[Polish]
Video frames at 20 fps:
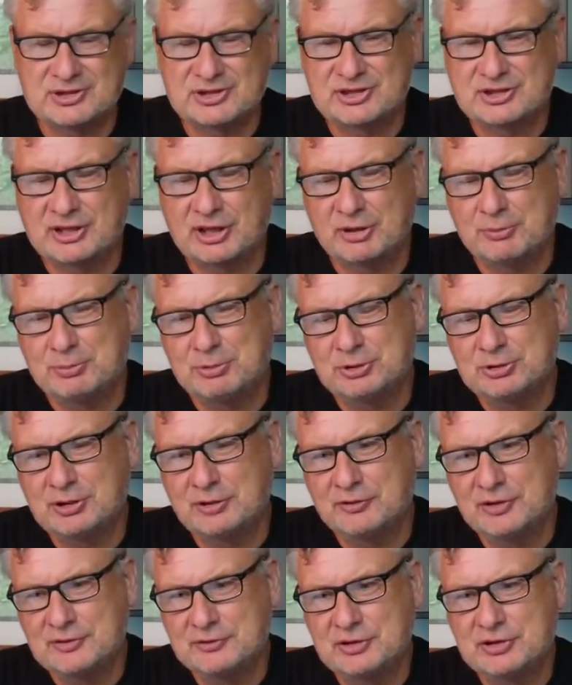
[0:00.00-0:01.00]

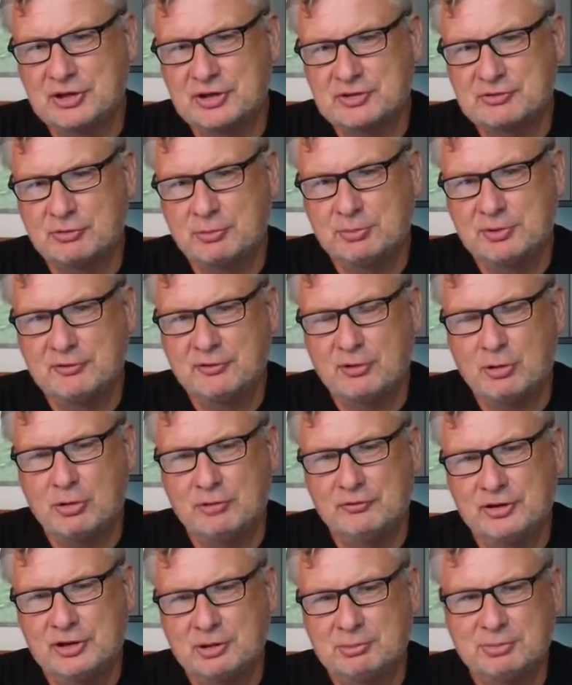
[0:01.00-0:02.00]
czteropunktowe zwycięstwo
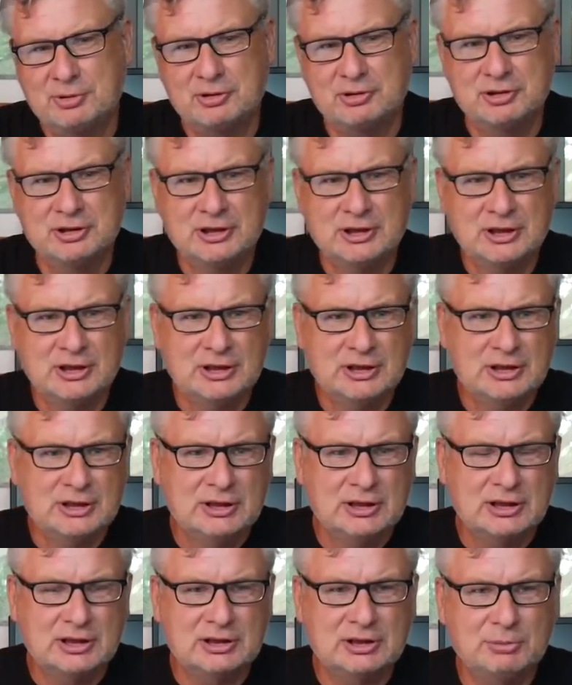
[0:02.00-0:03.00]
Biwołowi, no bo,
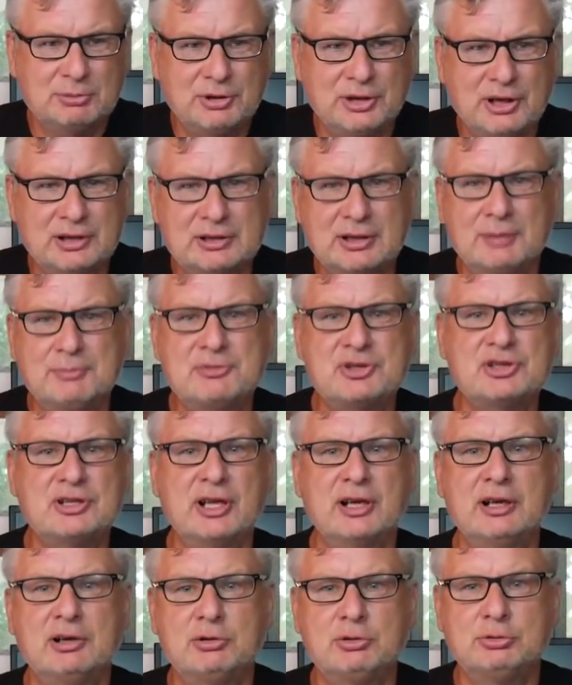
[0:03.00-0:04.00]
no bo ja, tam
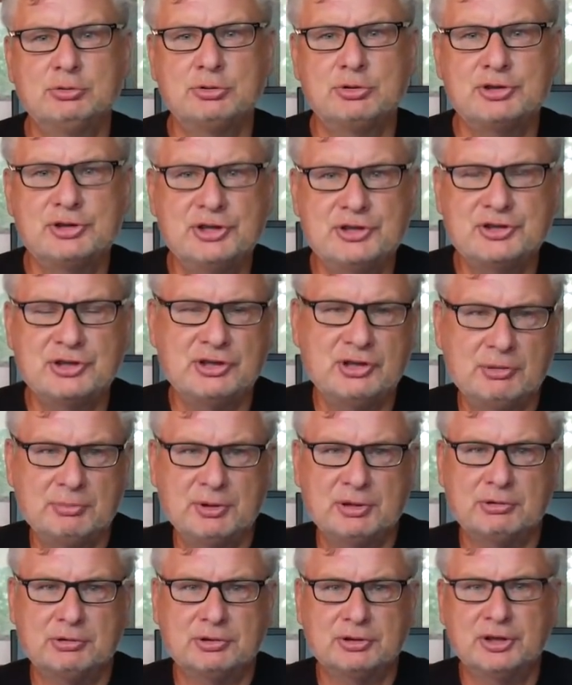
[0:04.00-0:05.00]
czterech rund różnicy nie
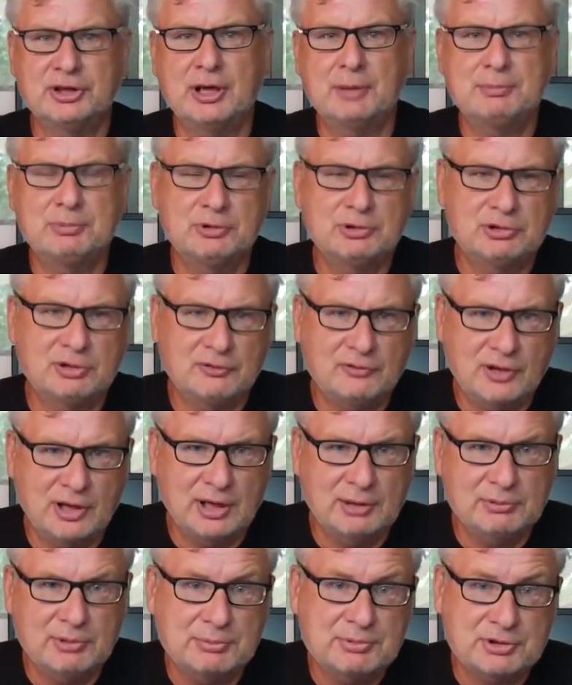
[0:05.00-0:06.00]
było. No ja
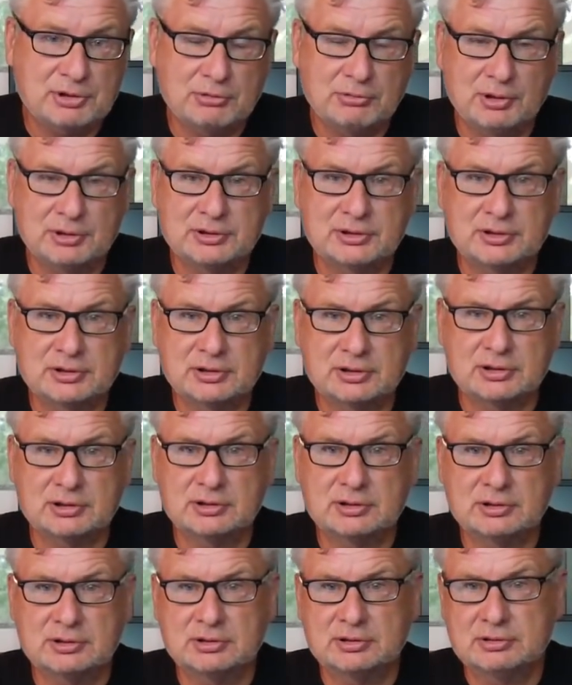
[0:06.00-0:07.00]
punktowałem na przykład,
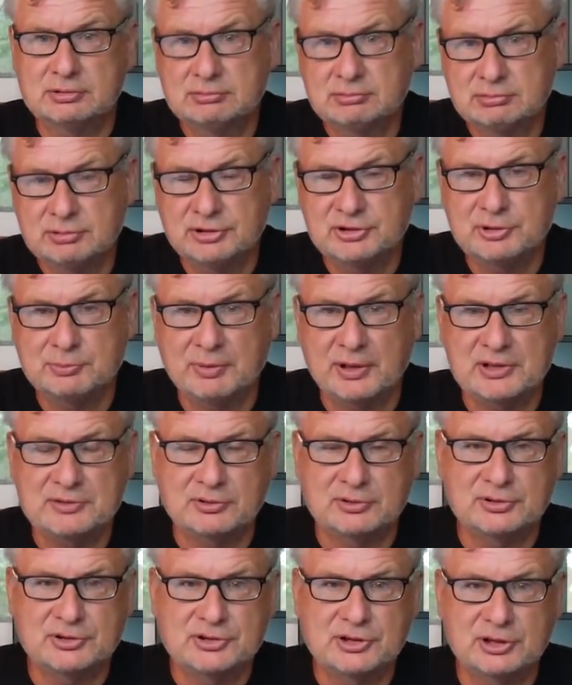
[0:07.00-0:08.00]
e, jeśli
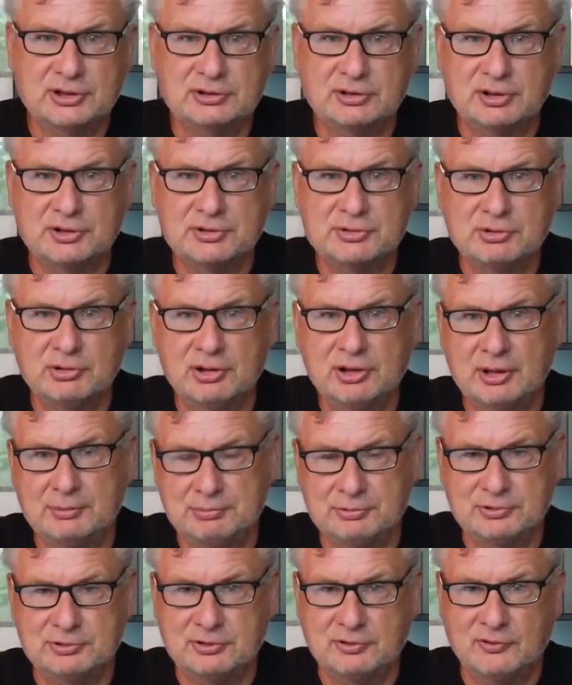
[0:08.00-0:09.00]
Państwa to zainteresuje, ja
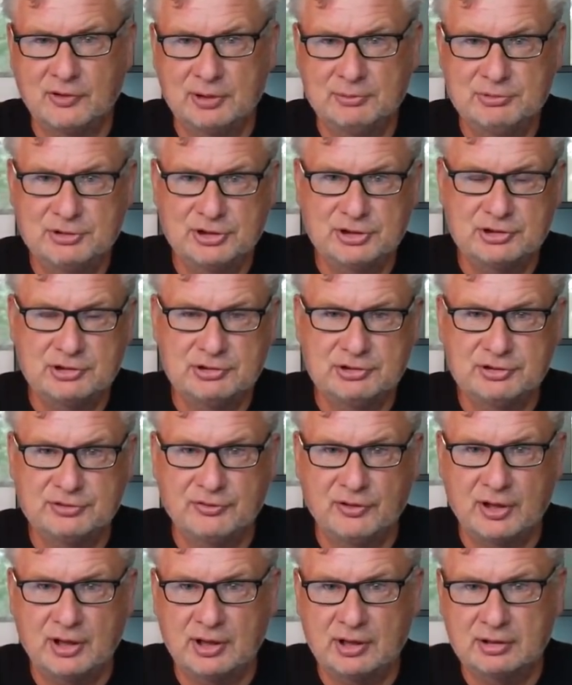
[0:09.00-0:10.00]
punktowałem
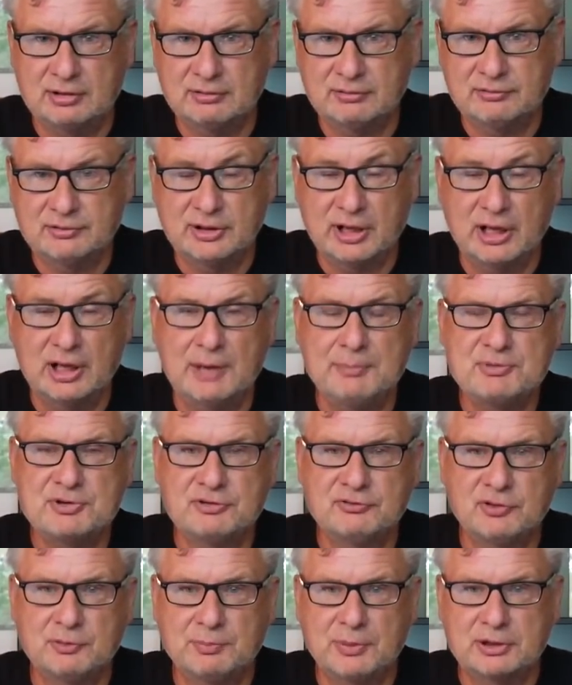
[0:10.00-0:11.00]
10-2, w
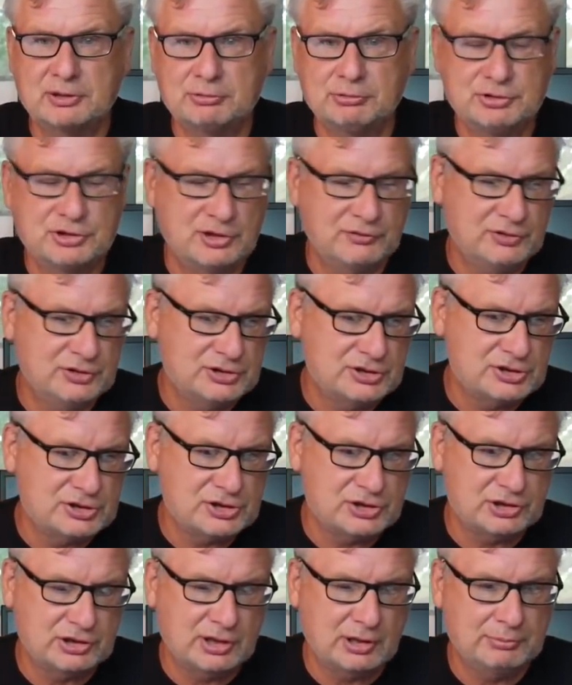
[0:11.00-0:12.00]
najlepszym wypadku
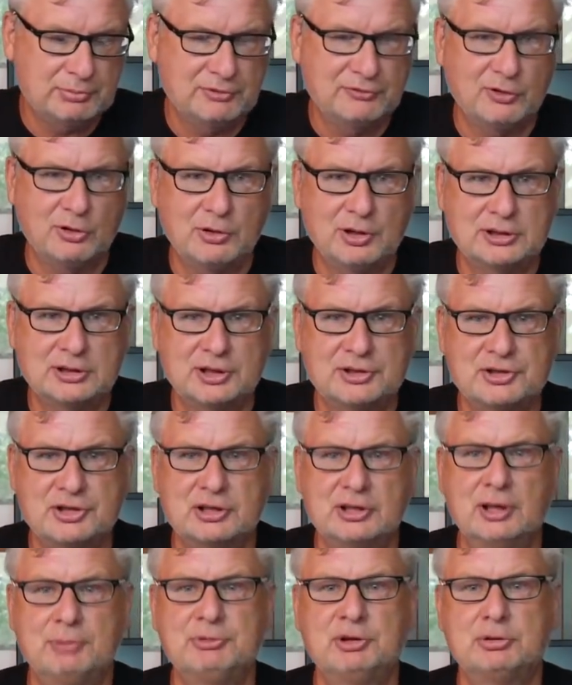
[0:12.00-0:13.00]
9-3 dla Biwoła, także
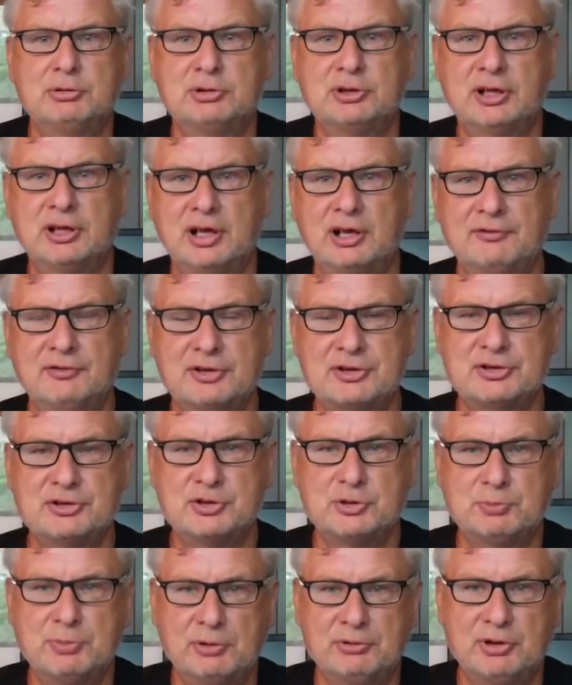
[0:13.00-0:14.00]
dla mnie tutaj rewanż jest
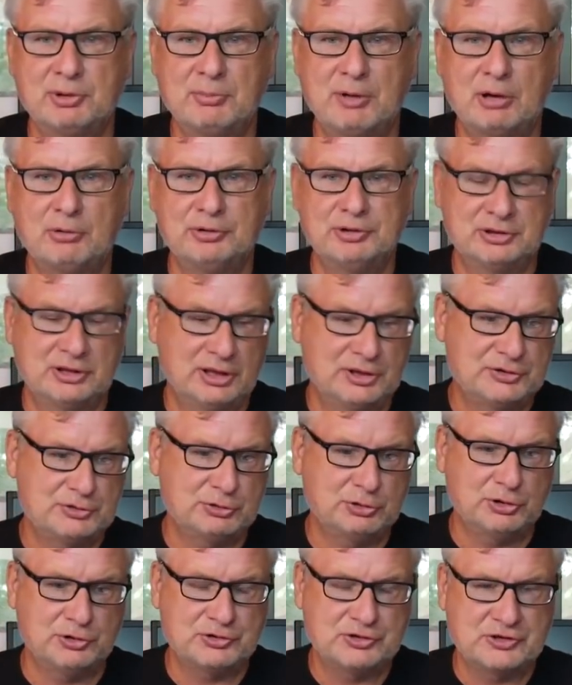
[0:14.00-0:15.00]
zupełnie mało
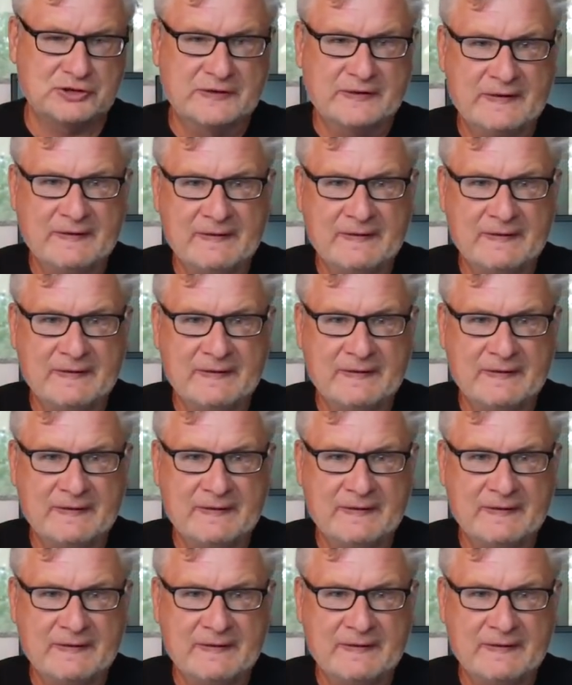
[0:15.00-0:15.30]
interesujący.